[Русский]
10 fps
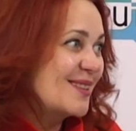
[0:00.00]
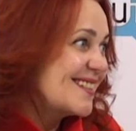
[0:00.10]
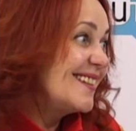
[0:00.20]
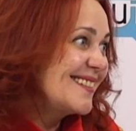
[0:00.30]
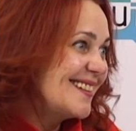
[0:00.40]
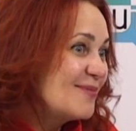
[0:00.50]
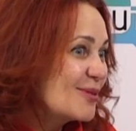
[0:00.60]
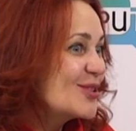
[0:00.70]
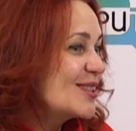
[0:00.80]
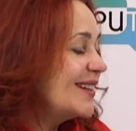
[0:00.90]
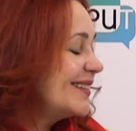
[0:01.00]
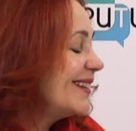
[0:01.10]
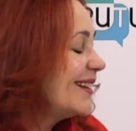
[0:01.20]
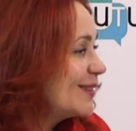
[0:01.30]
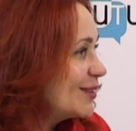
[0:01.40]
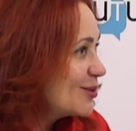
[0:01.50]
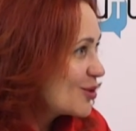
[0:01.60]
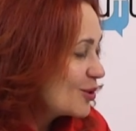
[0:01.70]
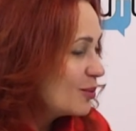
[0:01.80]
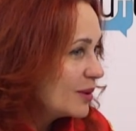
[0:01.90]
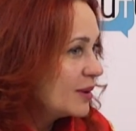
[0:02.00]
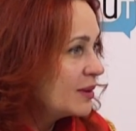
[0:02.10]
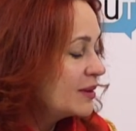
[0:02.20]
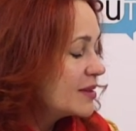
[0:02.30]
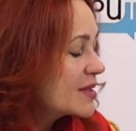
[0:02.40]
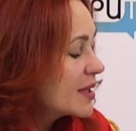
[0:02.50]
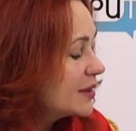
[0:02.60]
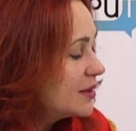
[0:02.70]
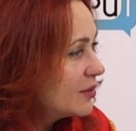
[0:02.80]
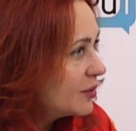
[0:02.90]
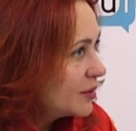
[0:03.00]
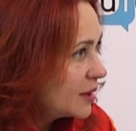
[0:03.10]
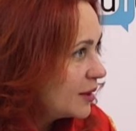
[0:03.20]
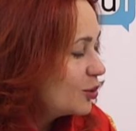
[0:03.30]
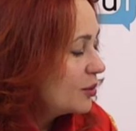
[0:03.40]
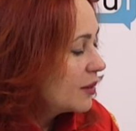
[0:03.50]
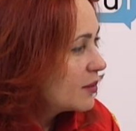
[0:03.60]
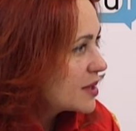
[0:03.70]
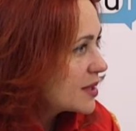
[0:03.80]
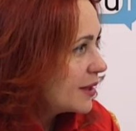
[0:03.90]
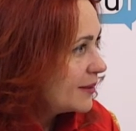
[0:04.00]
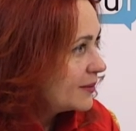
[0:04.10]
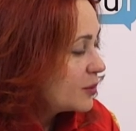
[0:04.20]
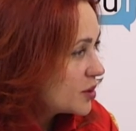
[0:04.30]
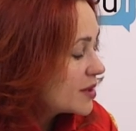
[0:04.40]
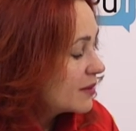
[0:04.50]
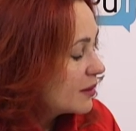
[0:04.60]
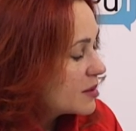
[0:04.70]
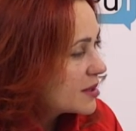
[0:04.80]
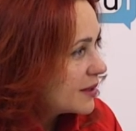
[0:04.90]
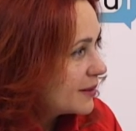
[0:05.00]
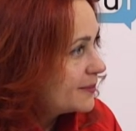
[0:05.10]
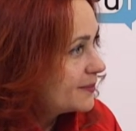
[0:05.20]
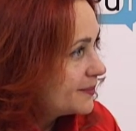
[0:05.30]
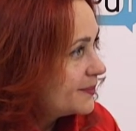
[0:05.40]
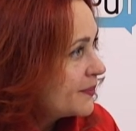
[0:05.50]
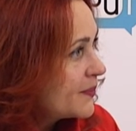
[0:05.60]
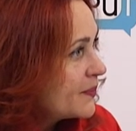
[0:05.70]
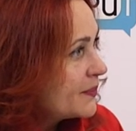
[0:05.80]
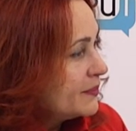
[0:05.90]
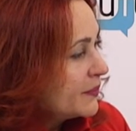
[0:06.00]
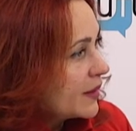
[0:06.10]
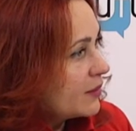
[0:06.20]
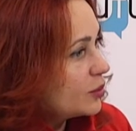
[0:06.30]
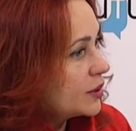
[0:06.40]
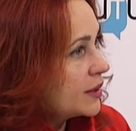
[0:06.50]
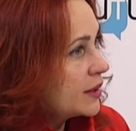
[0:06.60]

Перчатки их просто одеть для того, чтобы э, сходить в людные места, в общественные места. Вот.